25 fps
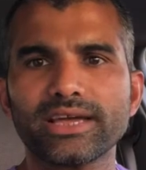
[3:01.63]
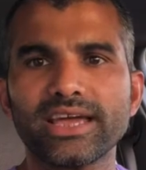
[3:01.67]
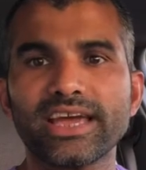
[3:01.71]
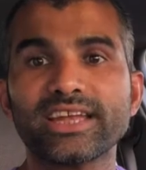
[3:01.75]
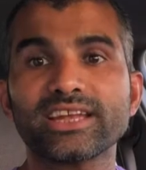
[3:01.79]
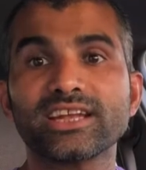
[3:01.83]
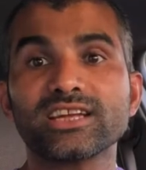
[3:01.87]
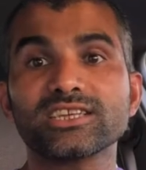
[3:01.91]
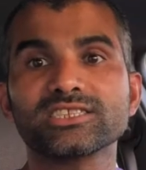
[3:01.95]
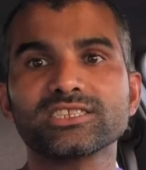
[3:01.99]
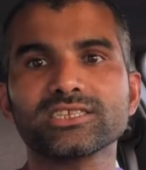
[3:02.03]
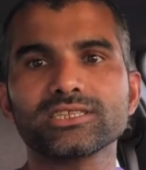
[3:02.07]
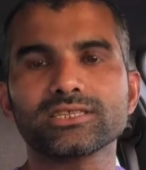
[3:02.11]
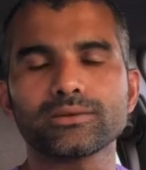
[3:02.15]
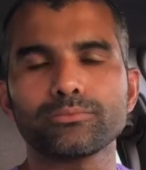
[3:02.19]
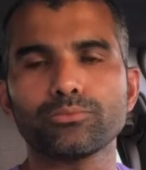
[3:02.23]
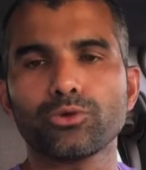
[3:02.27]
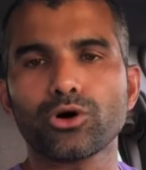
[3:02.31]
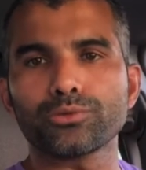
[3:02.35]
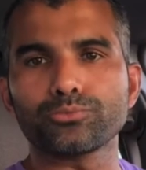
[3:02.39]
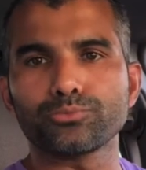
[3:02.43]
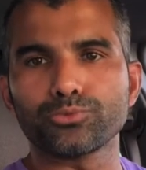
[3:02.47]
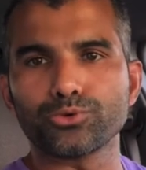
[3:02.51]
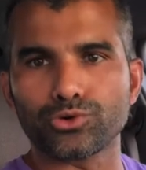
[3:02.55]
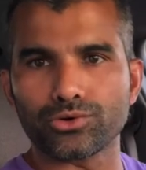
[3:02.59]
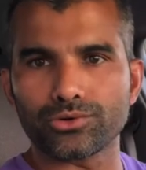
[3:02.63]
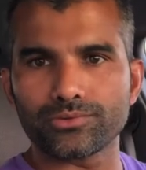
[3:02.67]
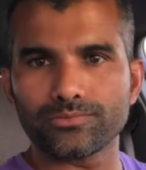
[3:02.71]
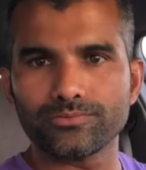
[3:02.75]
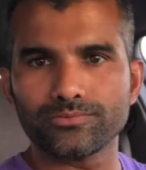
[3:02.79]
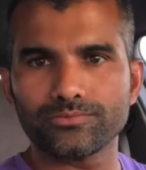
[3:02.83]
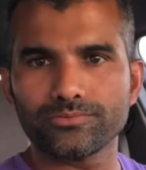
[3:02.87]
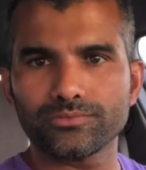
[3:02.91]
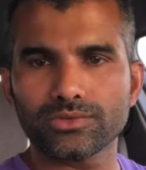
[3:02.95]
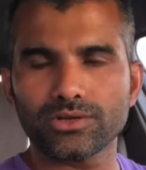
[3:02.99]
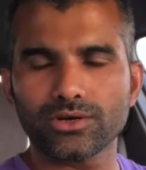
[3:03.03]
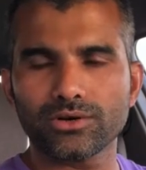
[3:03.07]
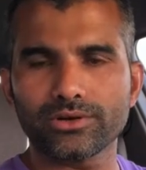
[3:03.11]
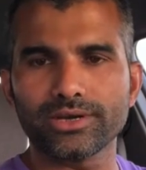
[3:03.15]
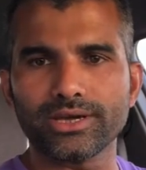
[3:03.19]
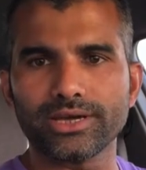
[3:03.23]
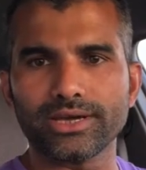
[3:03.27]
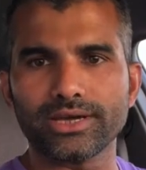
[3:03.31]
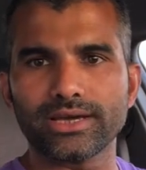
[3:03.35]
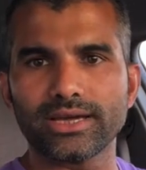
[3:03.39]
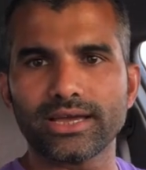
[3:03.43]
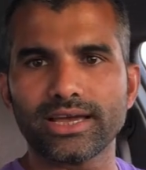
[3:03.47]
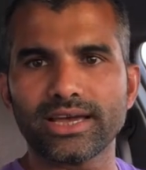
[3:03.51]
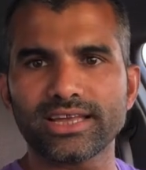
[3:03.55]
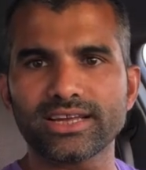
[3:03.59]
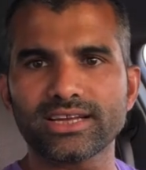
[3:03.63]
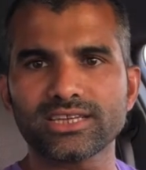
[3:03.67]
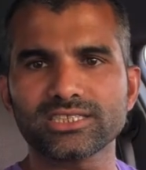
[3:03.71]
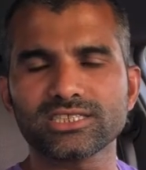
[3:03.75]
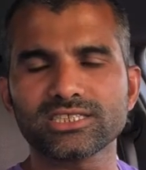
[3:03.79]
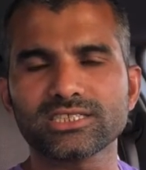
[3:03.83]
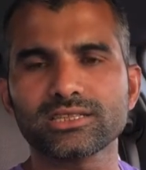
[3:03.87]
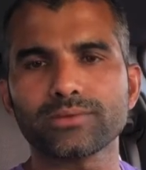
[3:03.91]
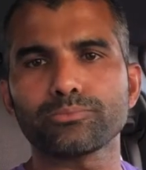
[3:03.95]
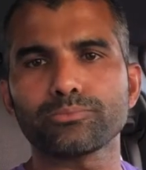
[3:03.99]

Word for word: এনার্জিতে ভরপুর ওকে এনার্জিতে